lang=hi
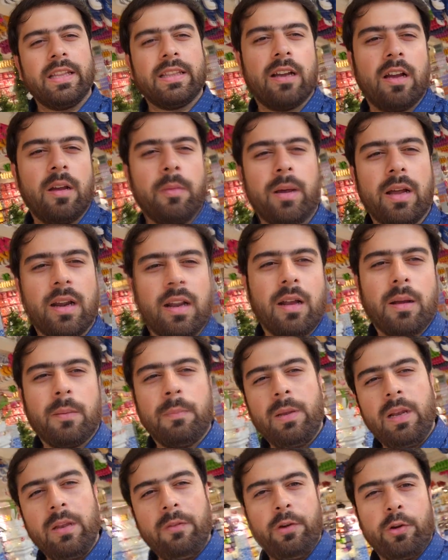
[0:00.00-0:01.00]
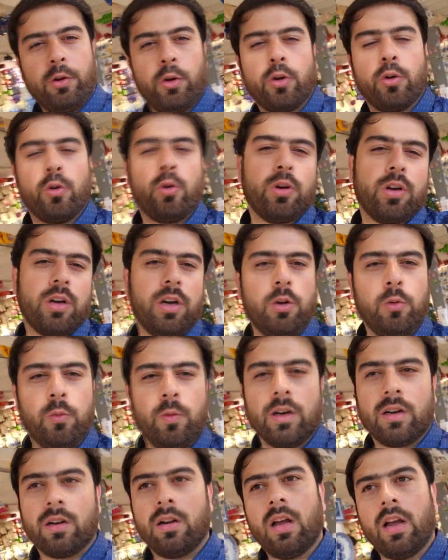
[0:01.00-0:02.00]
था हमारा बिलीव इट और नोट का
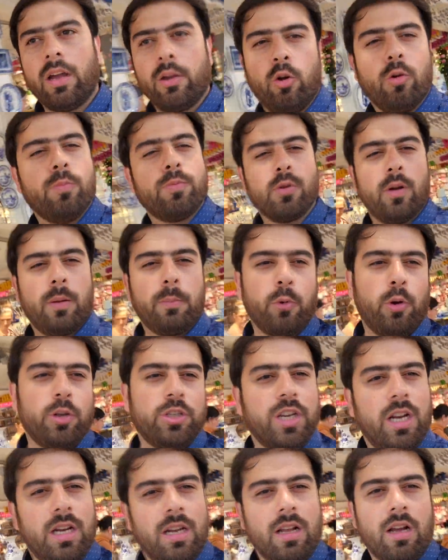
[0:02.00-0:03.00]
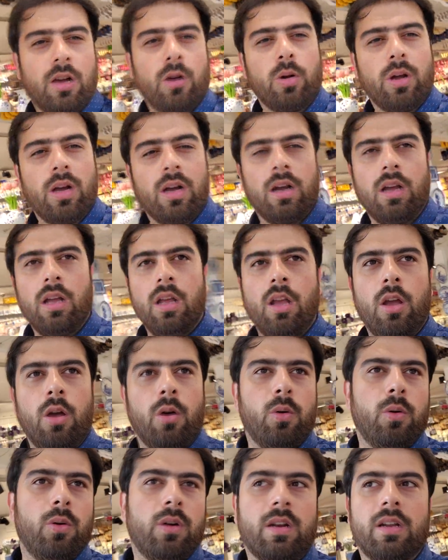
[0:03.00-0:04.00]
टूर आई होप सो आपको अच्छा लगा होगा
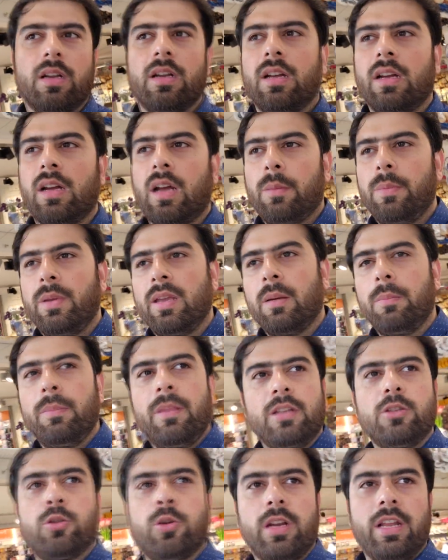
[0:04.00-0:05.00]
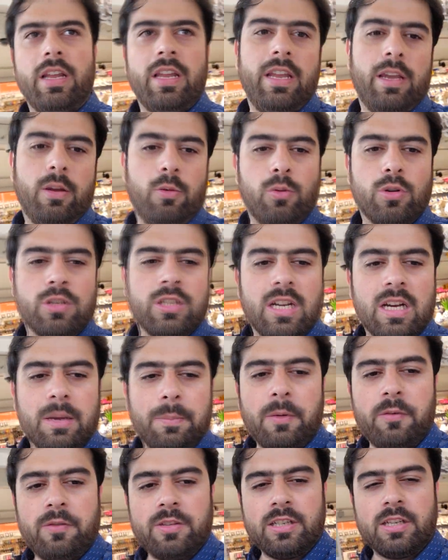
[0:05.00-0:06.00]
और अभी हमने जो ना एक और जगह
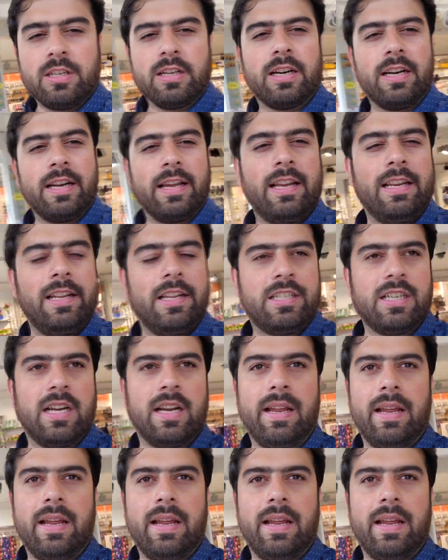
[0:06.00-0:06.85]
पे विज़िट करने के लिए जाना